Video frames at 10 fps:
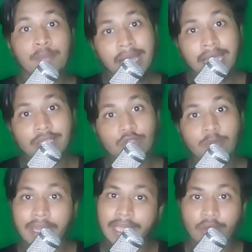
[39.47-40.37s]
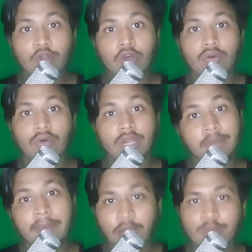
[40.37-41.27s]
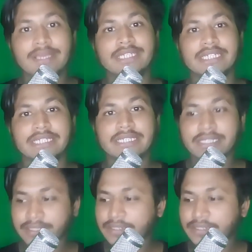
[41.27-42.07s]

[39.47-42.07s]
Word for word: মা তোমার এখনও অনেক ভালোবাসি